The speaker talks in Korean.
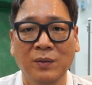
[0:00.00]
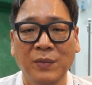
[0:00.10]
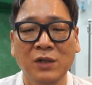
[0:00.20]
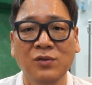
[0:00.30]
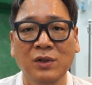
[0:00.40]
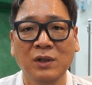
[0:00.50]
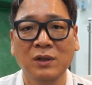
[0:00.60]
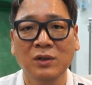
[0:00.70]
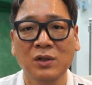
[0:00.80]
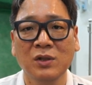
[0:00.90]

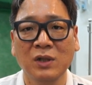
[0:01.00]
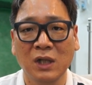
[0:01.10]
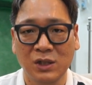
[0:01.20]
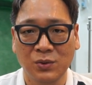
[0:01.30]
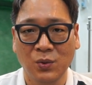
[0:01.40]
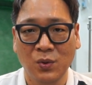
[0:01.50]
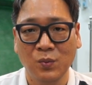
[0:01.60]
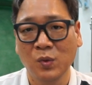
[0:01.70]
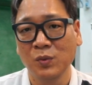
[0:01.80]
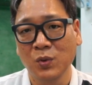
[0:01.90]
백스윙을 천천히 하시고
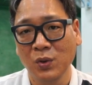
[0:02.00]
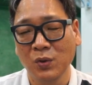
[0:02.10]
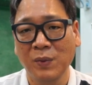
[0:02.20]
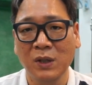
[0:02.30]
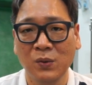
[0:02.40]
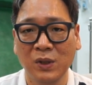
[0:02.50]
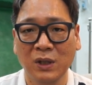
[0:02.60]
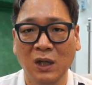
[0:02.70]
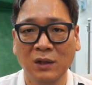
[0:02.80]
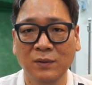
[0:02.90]
몸을 돌리고 팔을
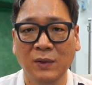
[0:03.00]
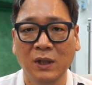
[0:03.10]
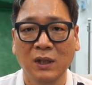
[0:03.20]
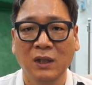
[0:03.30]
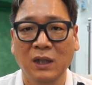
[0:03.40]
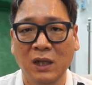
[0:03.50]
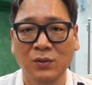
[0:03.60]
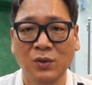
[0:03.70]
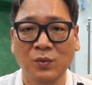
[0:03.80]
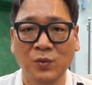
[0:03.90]
올린 다음
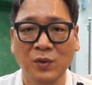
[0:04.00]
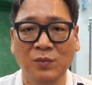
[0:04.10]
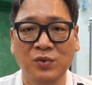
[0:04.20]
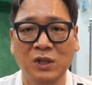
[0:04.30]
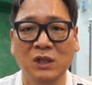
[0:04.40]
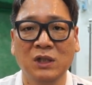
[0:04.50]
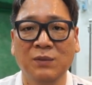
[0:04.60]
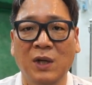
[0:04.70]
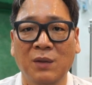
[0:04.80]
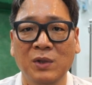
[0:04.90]
양손을 몸쪽에
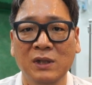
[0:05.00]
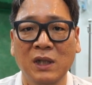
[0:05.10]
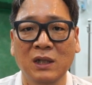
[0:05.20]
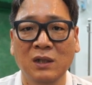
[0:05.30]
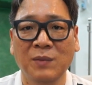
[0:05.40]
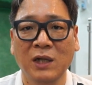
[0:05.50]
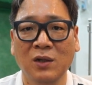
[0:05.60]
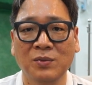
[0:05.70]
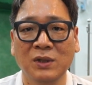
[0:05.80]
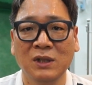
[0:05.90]
붙이시기만 하면 생크는
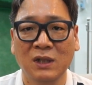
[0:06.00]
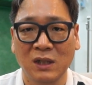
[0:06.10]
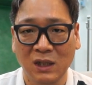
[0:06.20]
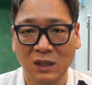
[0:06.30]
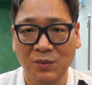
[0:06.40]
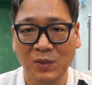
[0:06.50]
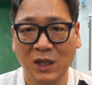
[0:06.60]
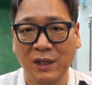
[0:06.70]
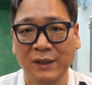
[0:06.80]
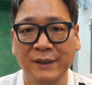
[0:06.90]
많이 없어지리라 생각합니다.
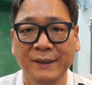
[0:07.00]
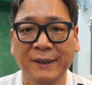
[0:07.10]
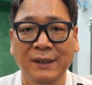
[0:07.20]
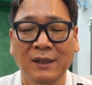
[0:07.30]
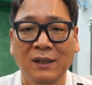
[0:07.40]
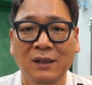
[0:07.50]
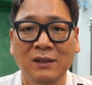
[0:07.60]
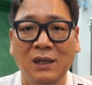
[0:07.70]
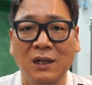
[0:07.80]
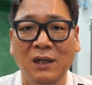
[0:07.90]

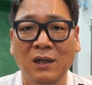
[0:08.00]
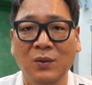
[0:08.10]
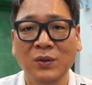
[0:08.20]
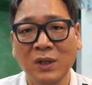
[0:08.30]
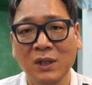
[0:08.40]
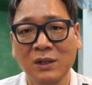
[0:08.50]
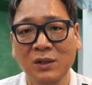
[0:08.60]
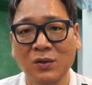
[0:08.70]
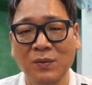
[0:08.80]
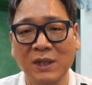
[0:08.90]
자 오늘의 레슨
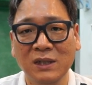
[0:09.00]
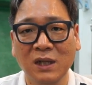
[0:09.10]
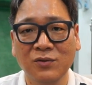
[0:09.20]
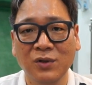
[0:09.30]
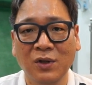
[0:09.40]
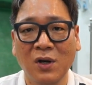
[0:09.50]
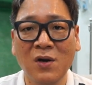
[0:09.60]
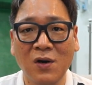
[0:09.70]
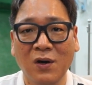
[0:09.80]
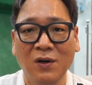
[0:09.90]
이걸로
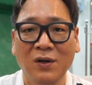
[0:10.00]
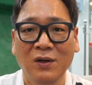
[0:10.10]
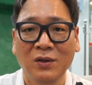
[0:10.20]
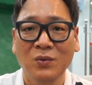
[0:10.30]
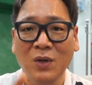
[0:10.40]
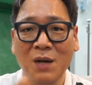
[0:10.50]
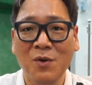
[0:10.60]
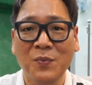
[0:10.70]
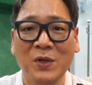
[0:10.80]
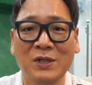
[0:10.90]
마치겠고요. 또
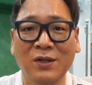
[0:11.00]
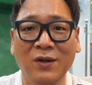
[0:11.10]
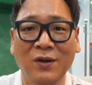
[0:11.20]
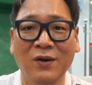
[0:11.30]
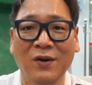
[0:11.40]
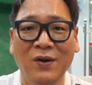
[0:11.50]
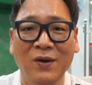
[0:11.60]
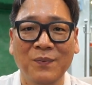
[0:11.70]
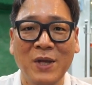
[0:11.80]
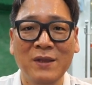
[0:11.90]
까먹었어요.
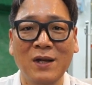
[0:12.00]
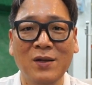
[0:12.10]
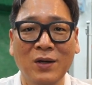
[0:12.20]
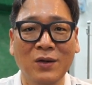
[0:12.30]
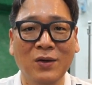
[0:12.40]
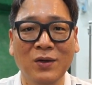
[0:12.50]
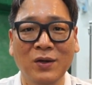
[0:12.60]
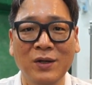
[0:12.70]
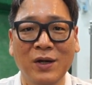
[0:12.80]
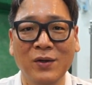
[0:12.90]
맨날 여기
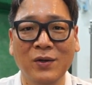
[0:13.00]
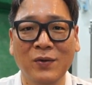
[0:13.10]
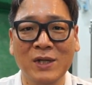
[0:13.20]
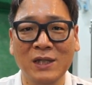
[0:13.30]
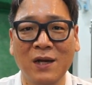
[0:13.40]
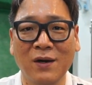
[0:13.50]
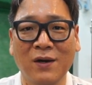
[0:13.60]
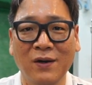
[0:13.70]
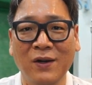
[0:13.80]
확실해요.